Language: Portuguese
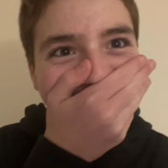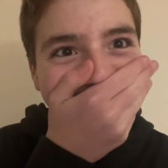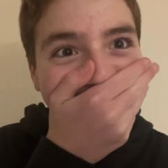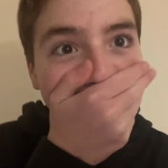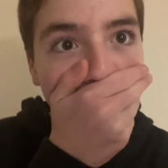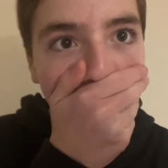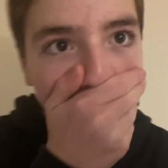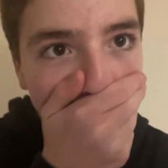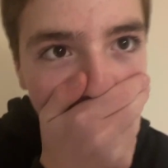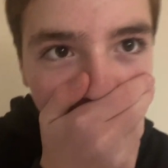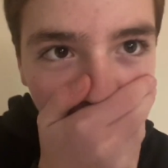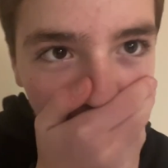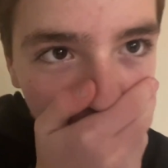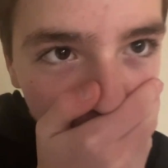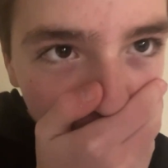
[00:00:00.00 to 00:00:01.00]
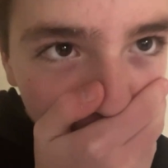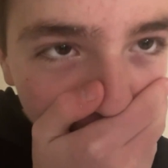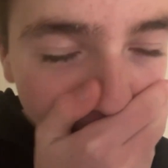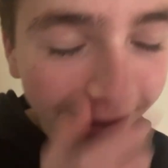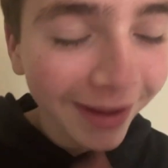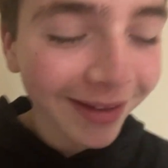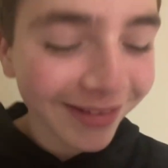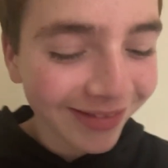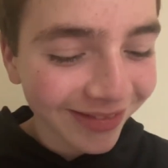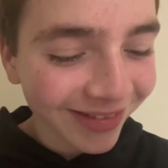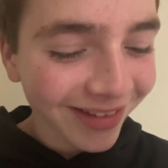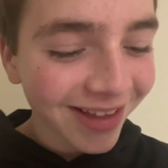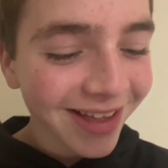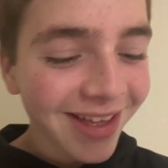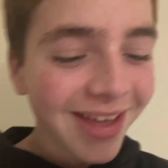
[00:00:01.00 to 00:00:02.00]
comida.
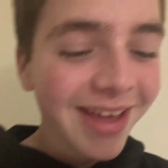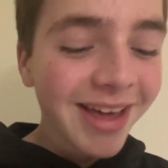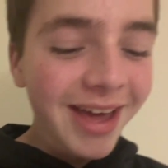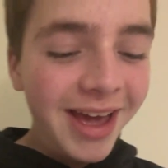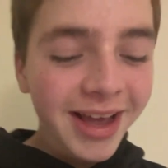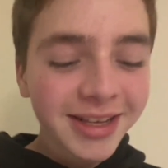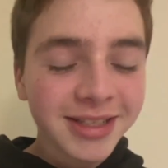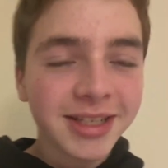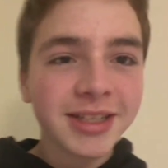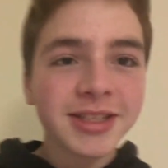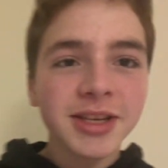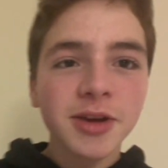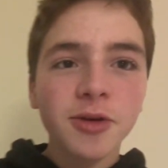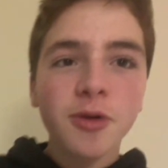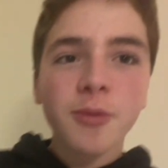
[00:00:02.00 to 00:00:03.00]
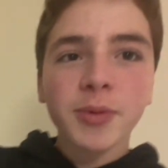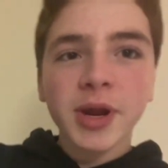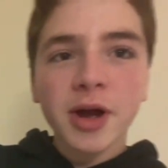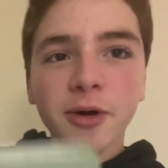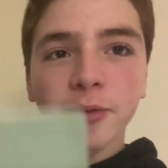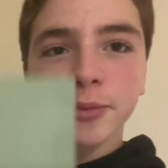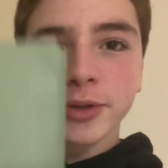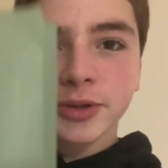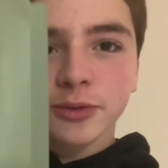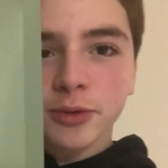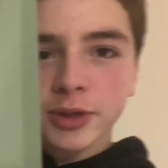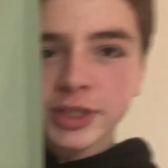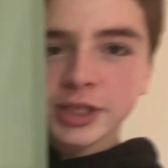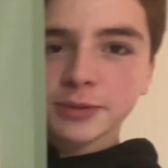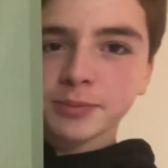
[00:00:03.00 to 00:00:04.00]
Desculpem. É isso, gente.
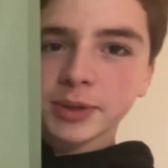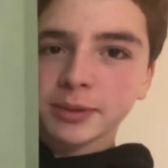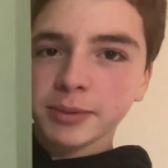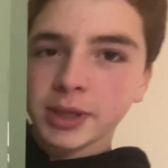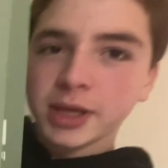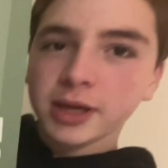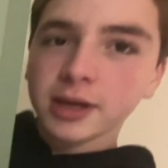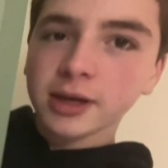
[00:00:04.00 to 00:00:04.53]
Eu comprei algumas